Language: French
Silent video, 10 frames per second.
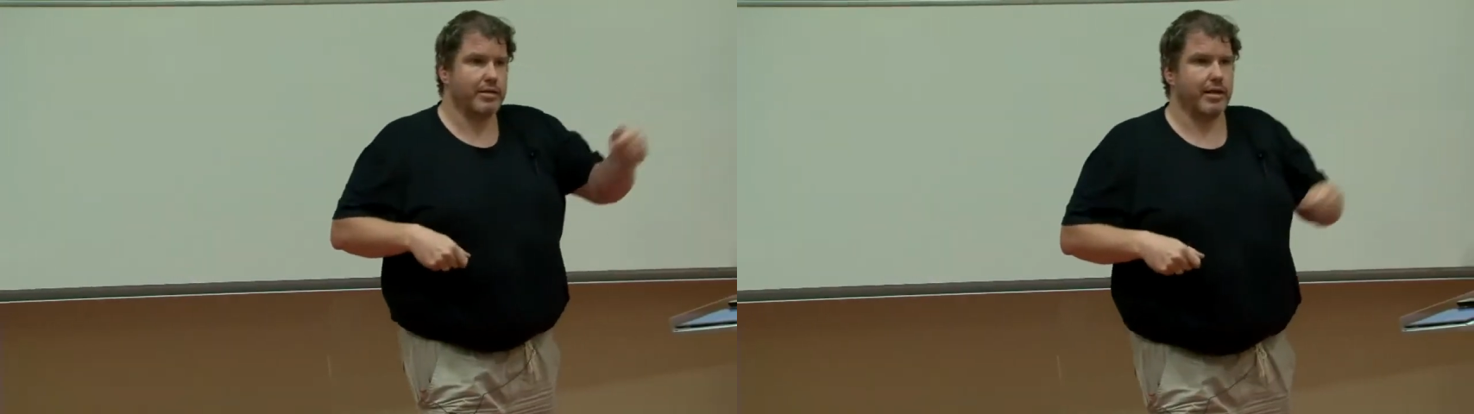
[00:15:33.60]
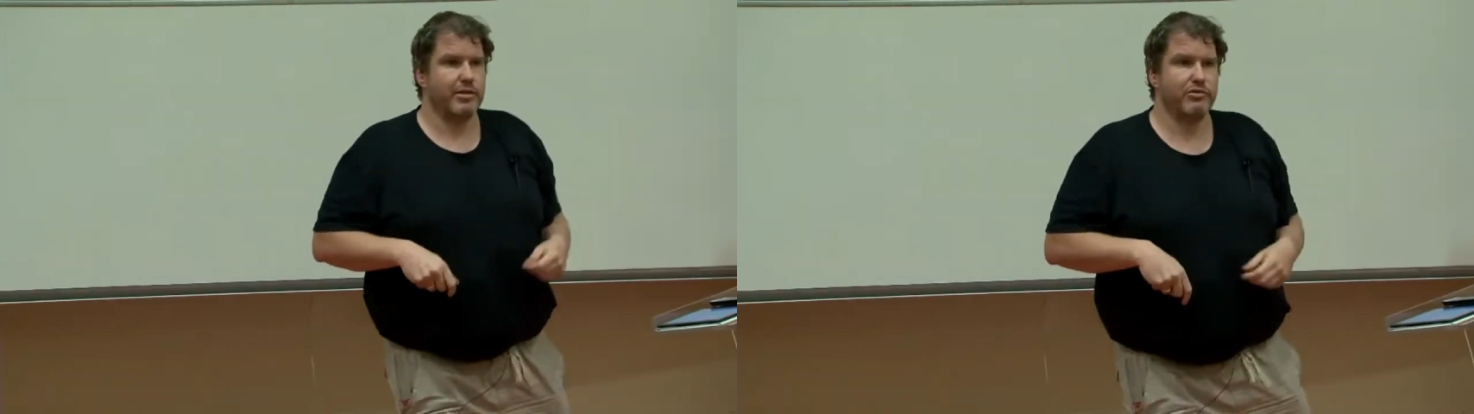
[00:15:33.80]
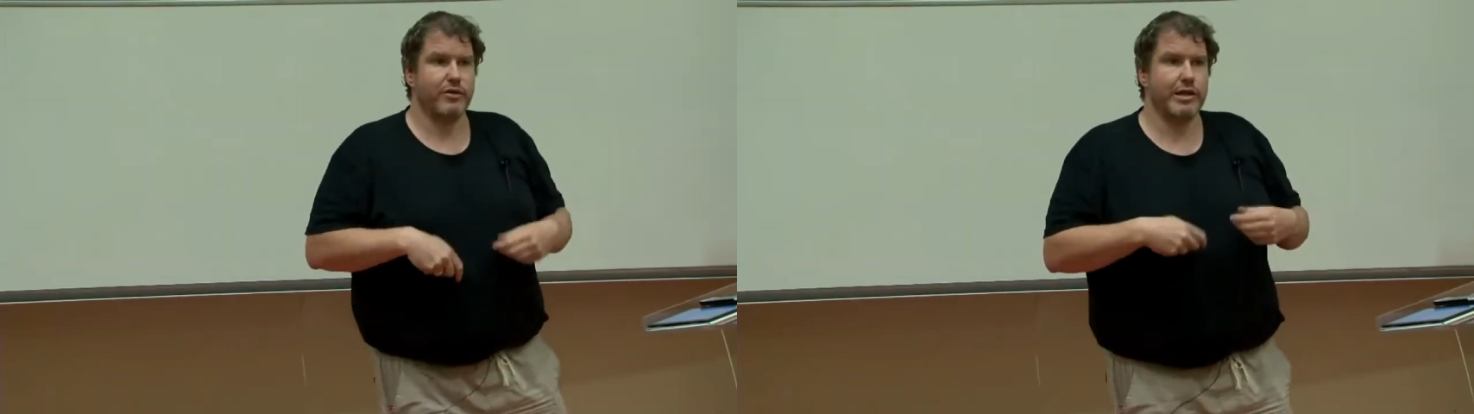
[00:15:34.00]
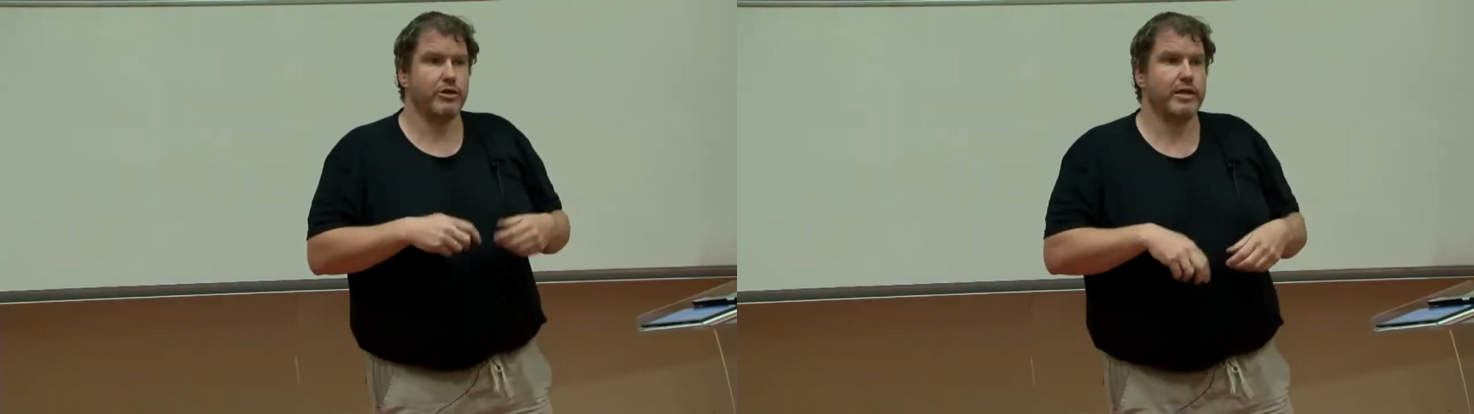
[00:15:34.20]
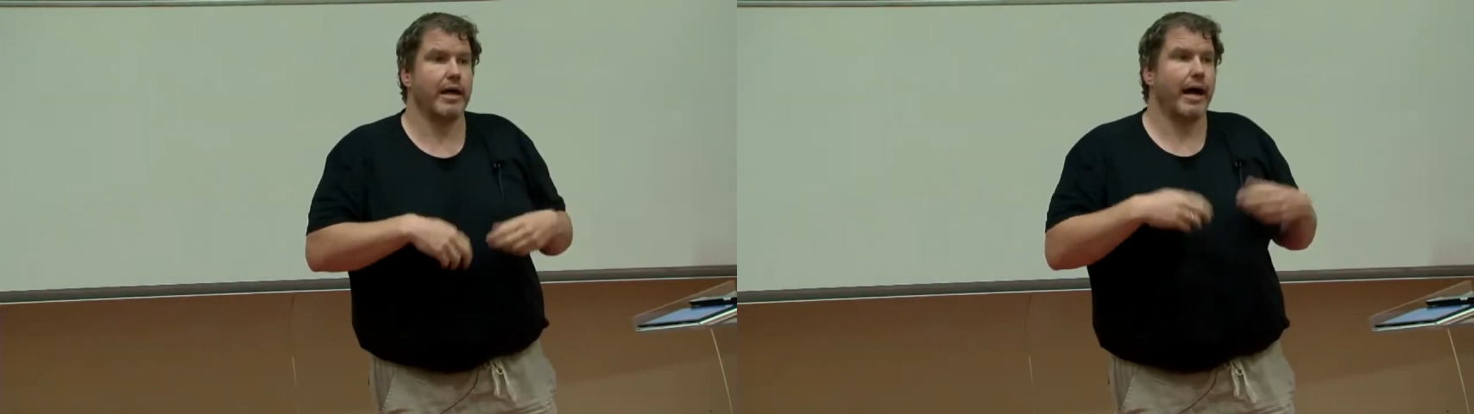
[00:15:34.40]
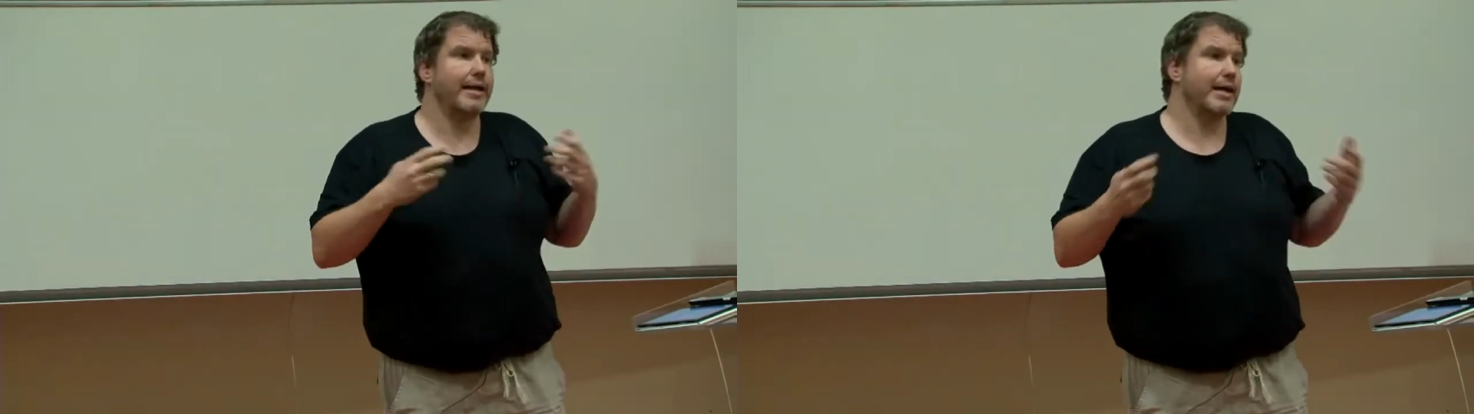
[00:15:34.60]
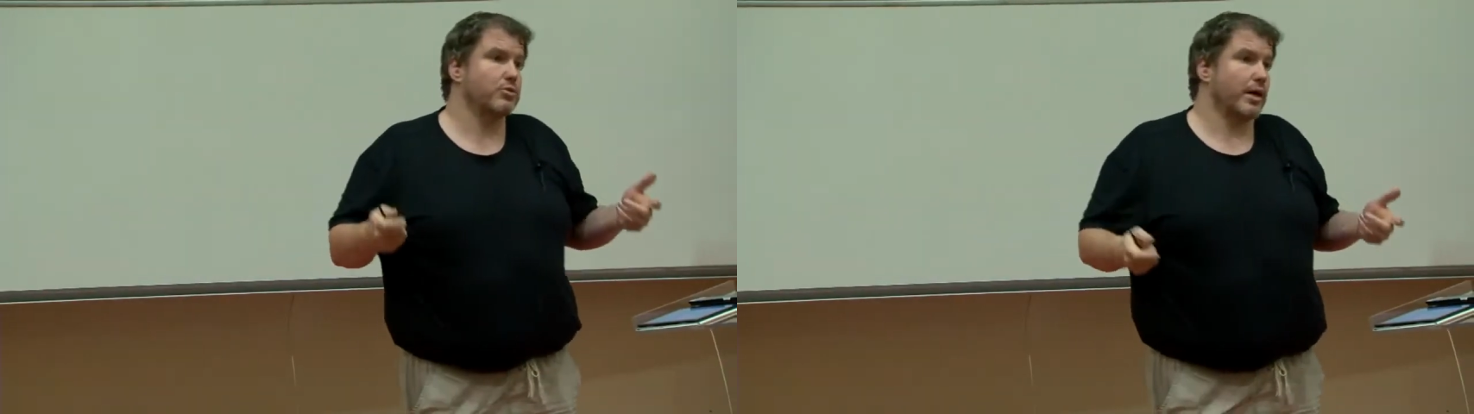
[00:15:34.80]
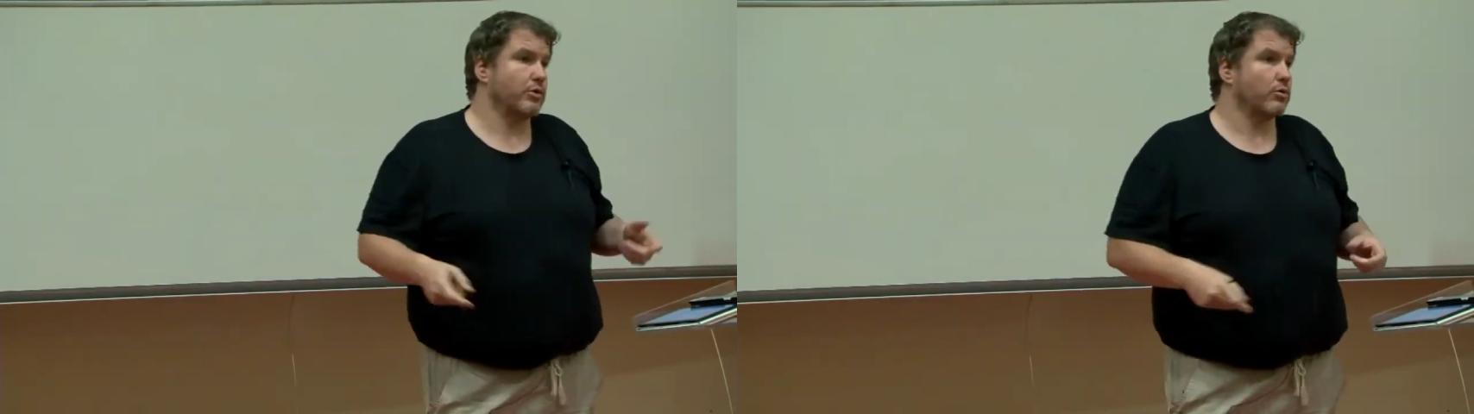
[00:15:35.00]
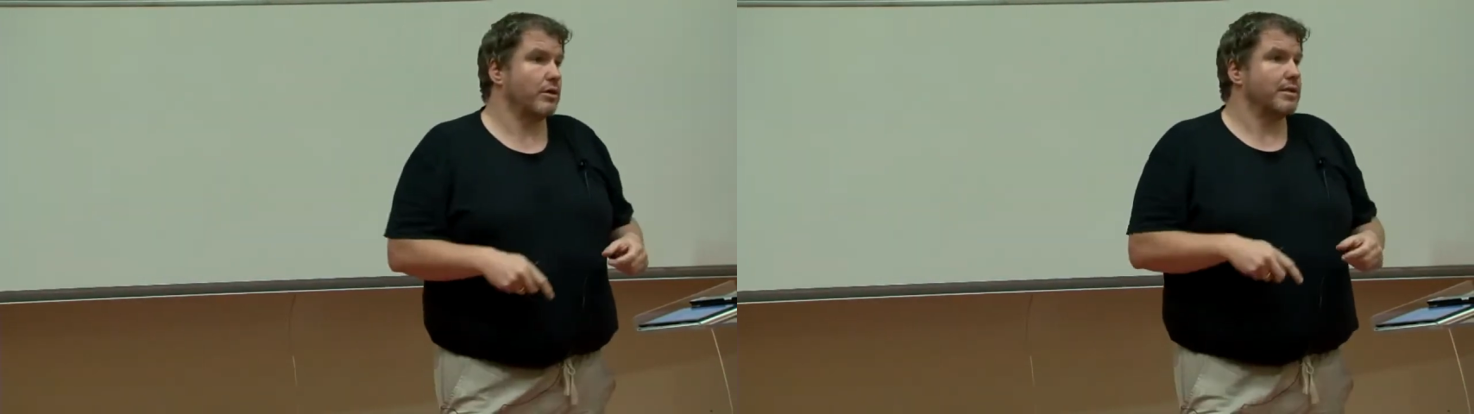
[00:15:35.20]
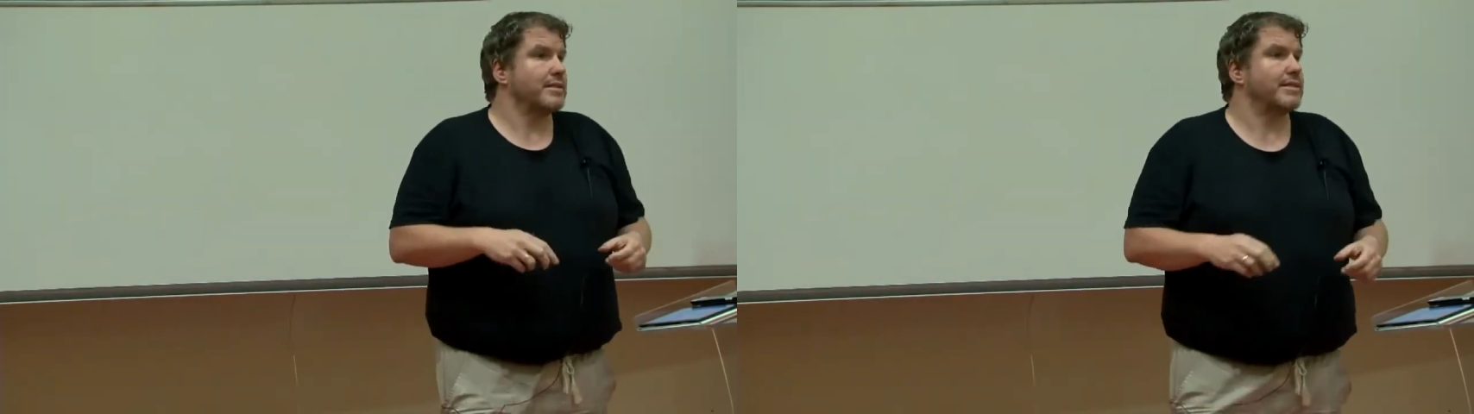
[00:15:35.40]
des nouvelles données aléatoires. Donc
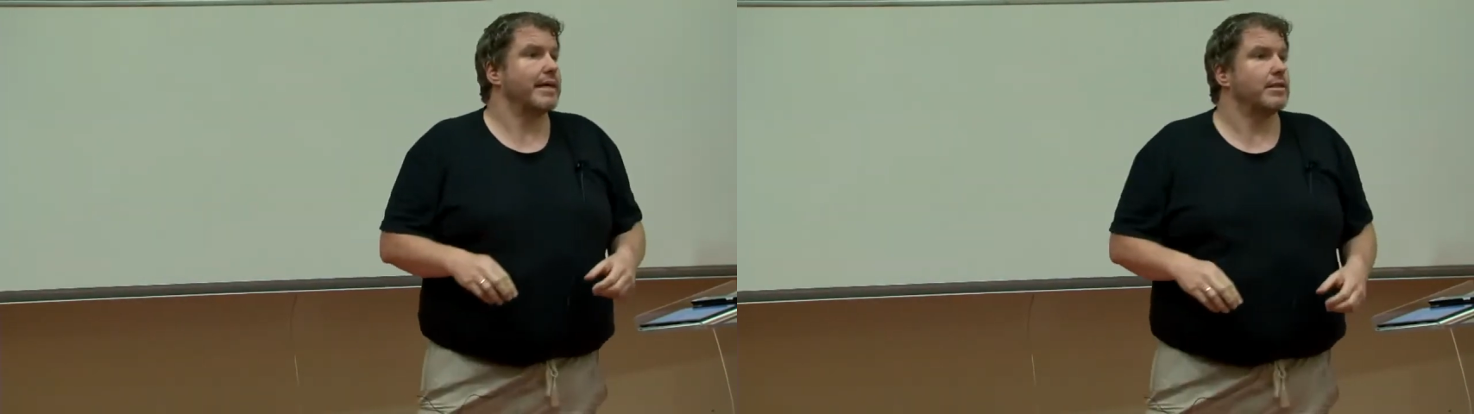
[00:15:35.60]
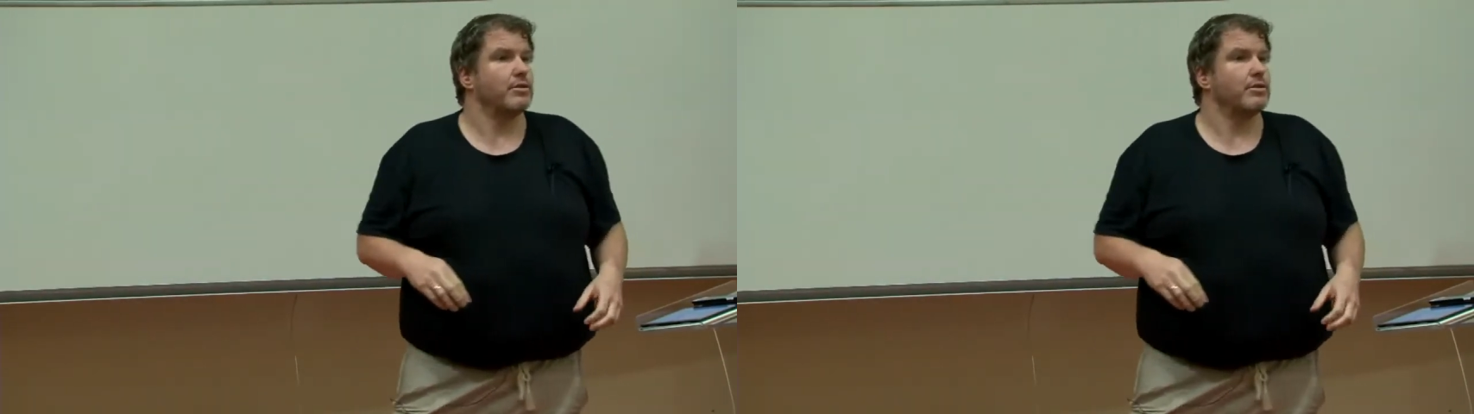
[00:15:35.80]
c'est